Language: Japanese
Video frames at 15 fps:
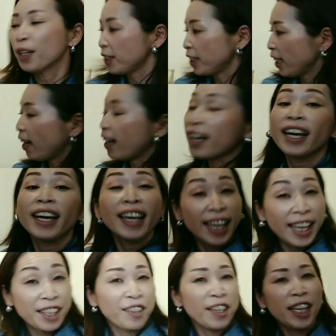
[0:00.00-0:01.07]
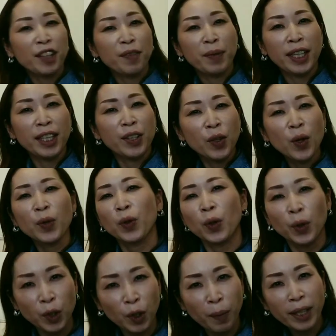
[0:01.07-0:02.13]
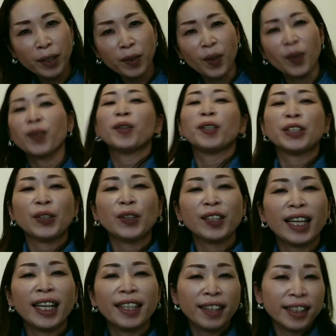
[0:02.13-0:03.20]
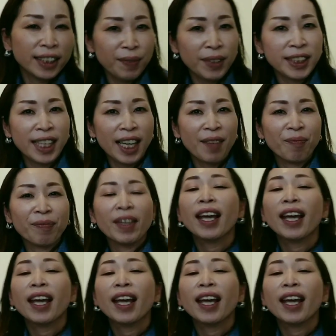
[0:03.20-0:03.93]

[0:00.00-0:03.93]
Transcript: では L.L.Bean のトートバッグをご紹介いたしました。